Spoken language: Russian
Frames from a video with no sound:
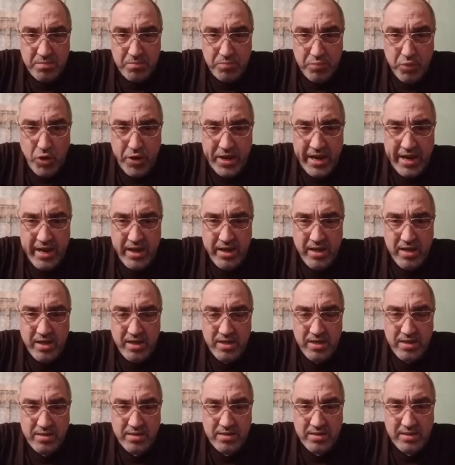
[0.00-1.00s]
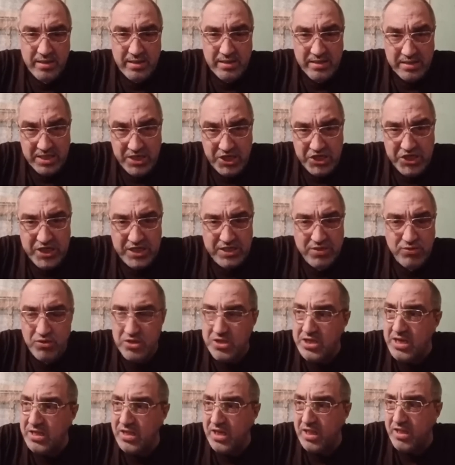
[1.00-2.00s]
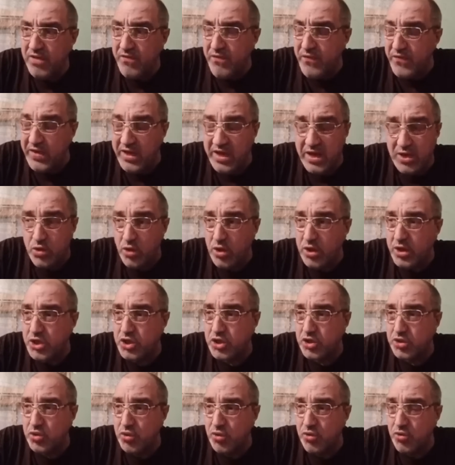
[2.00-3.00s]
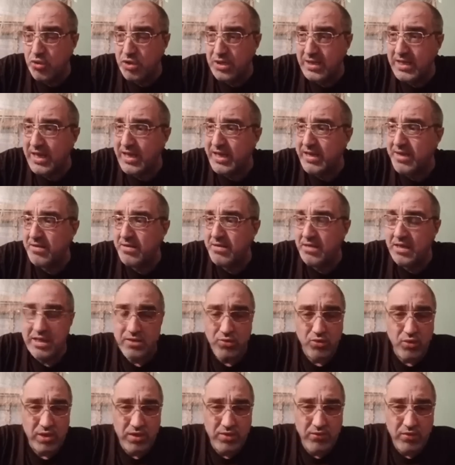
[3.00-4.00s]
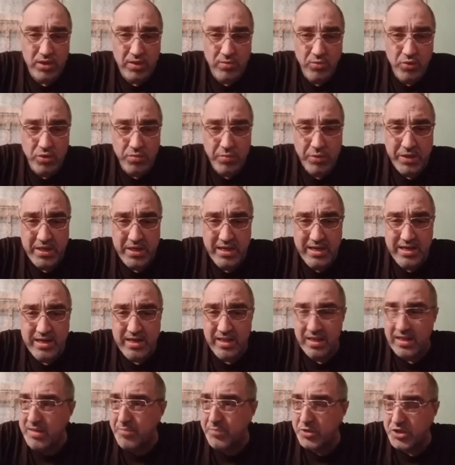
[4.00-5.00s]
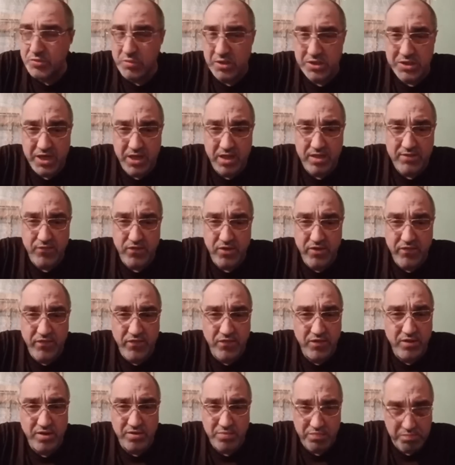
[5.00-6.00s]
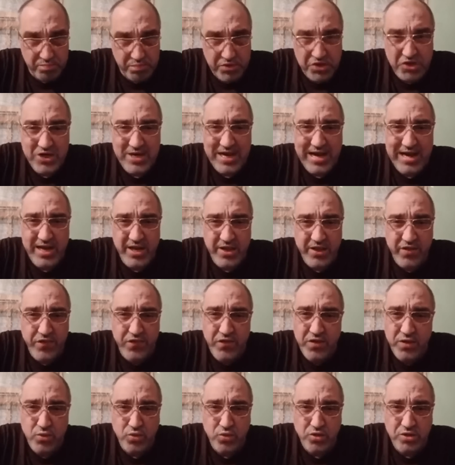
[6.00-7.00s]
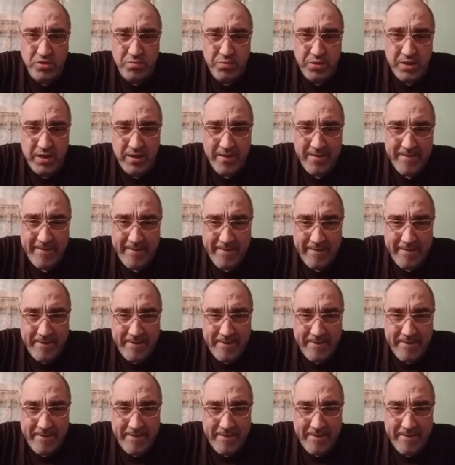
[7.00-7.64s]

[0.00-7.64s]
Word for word: Боря, ты сейчас вот делал эфир только что, да, я только в Гамой приехал, я посмотрел твой эфир. Печальный эфир у тебя.